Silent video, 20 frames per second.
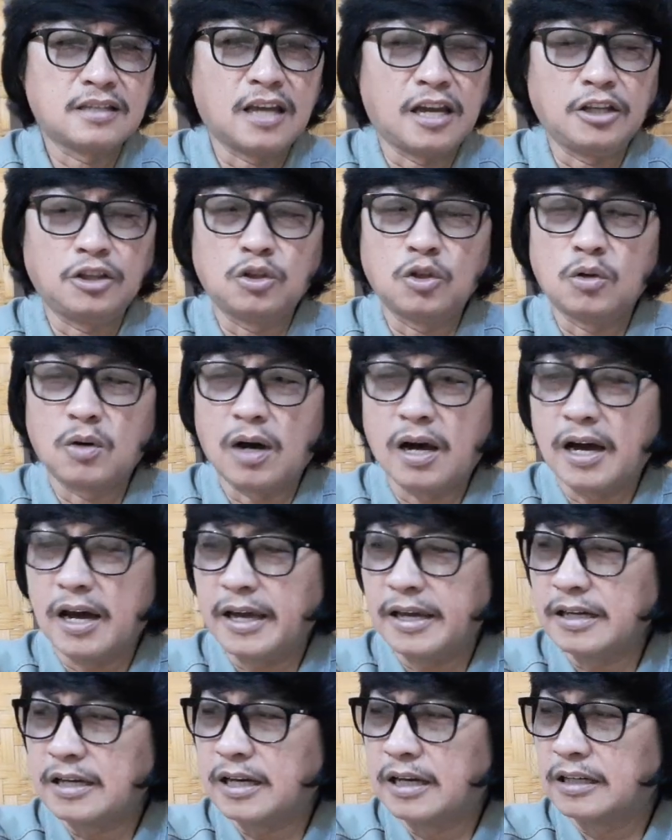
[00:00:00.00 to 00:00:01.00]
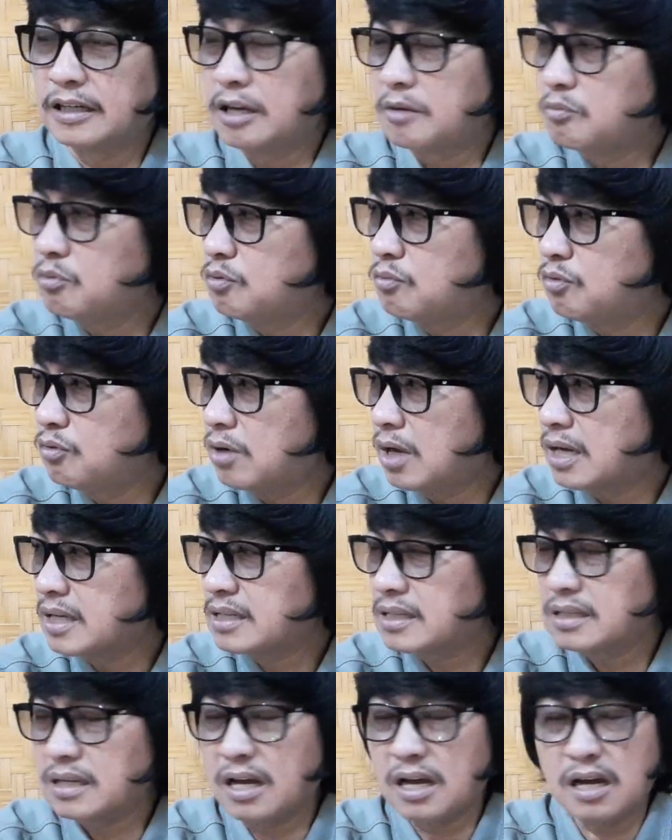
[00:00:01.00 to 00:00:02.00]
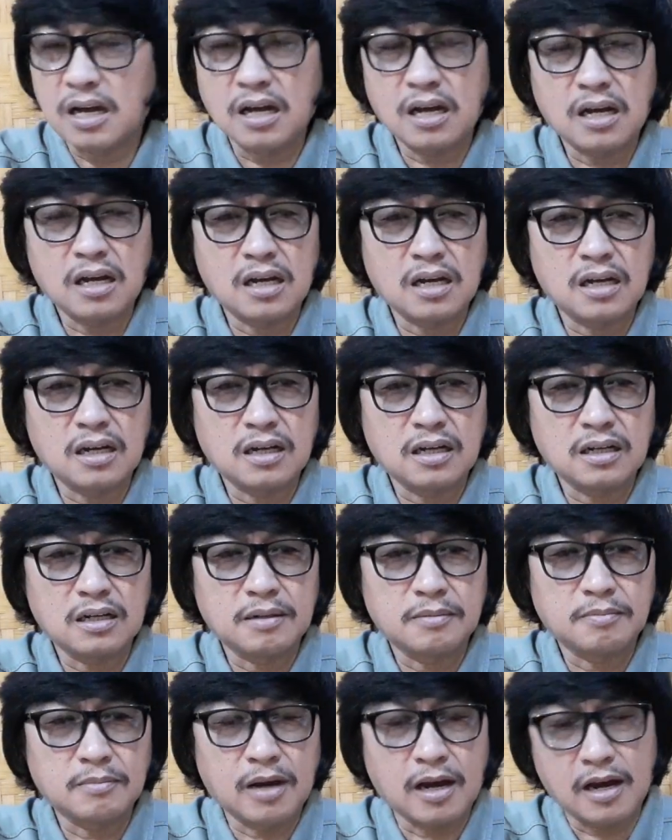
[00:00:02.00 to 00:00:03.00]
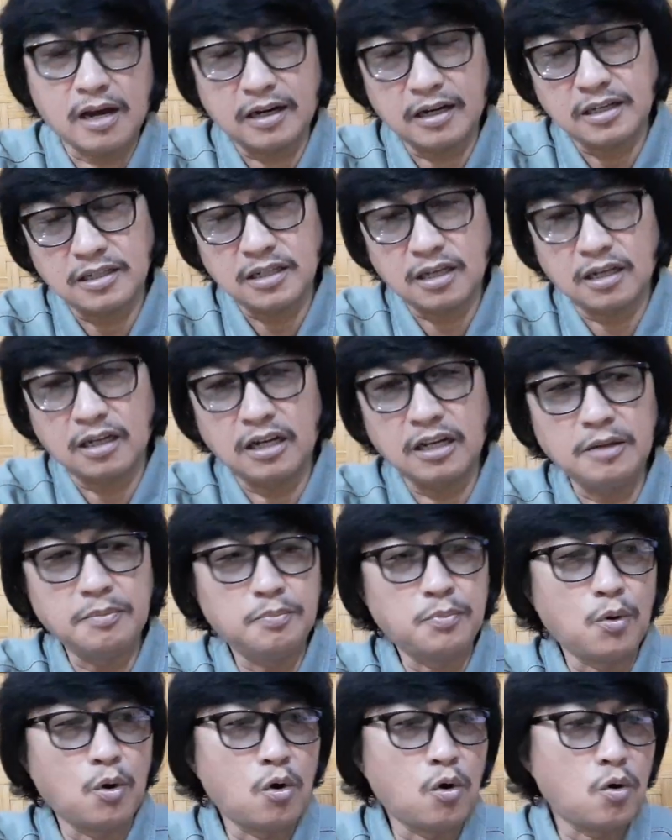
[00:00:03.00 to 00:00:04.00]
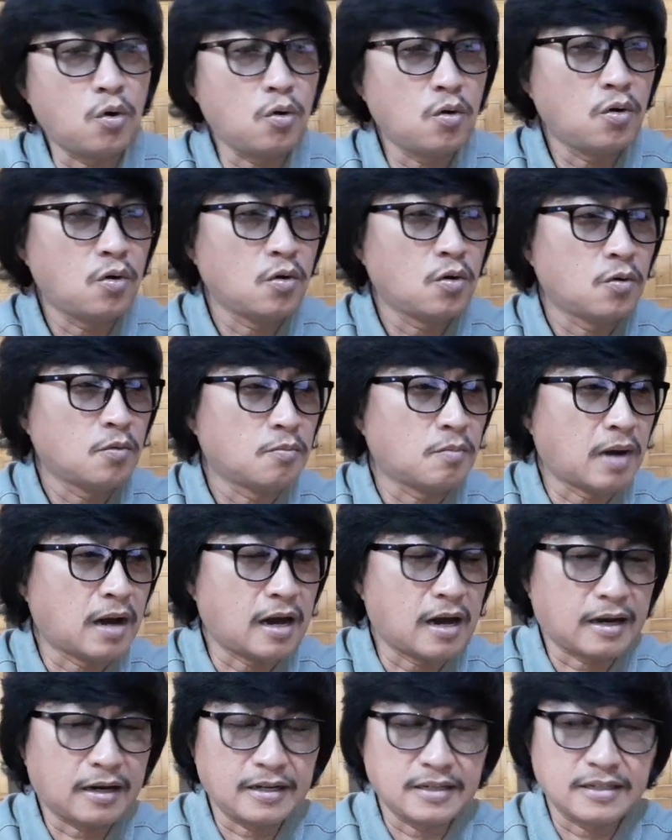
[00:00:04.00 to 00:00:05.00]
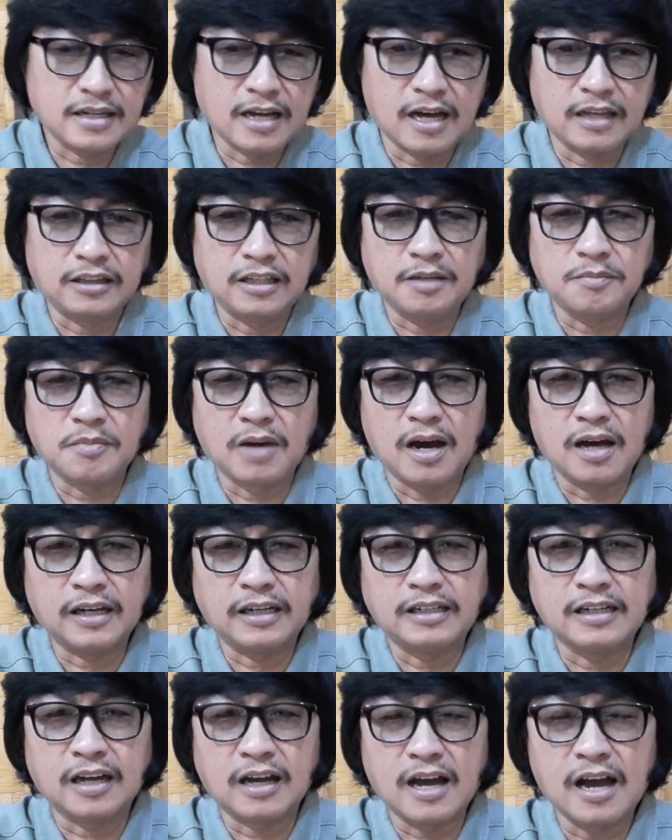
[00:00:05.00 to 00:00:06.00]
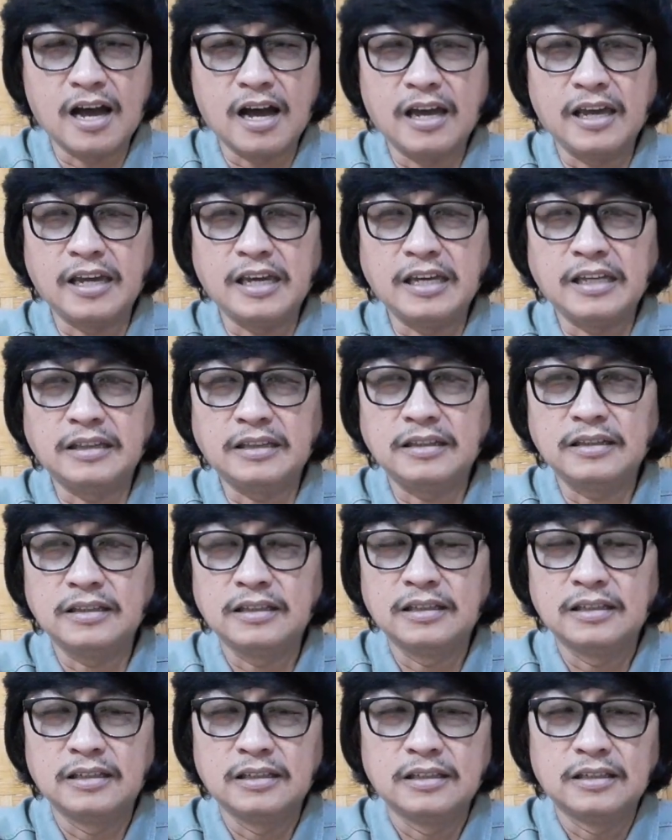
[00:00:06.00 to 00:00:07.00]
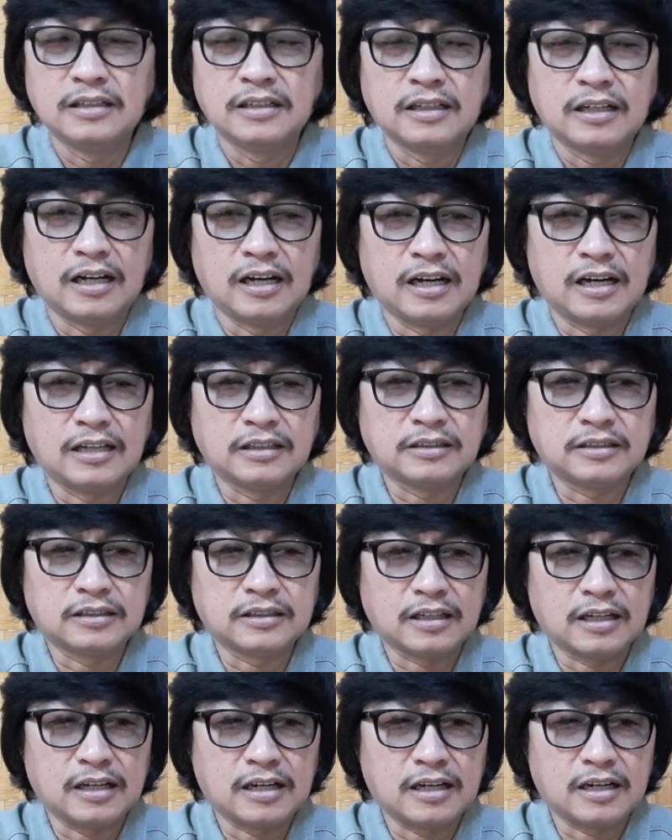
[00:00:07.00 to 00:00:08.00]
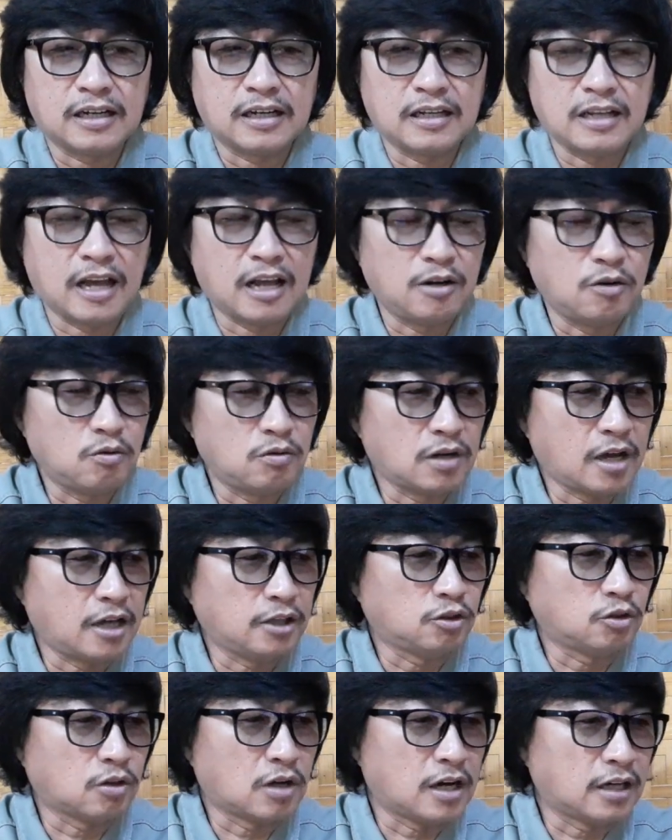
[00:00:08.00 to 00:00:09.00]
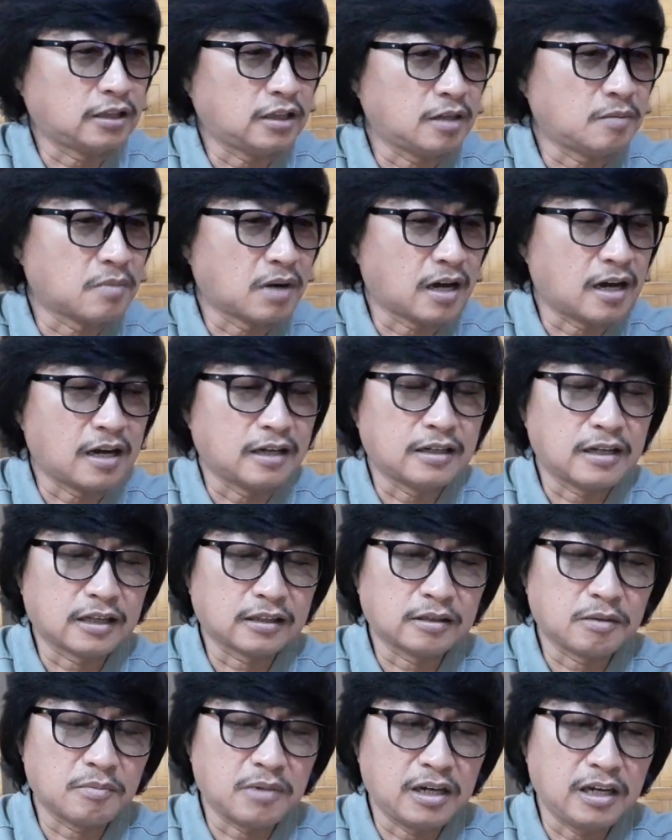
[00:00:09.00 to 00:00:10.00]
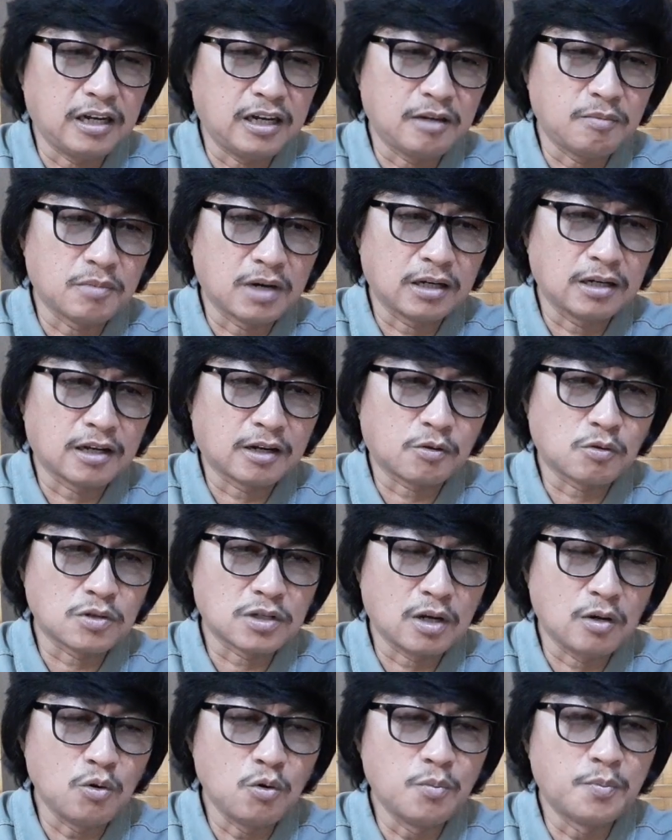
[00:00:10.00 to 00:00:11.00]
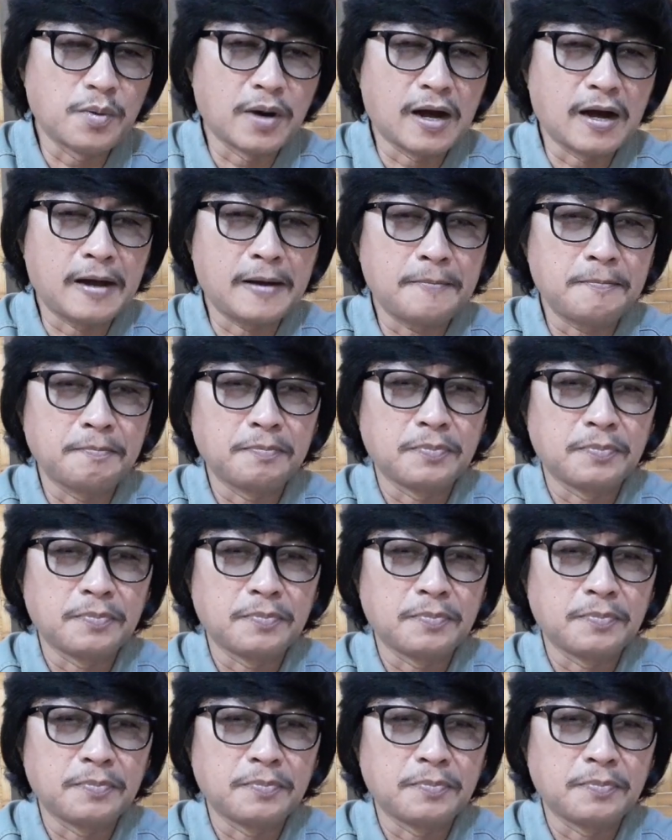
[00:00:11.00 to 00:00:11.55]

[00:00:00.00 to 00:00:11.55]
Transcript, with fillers: na ito ay uh, nagmumula sa maaring sa gripo, maaring sa ating mga kinakain, at uh, lalo na itong ating mga anak na mahilig maglaro sa lupa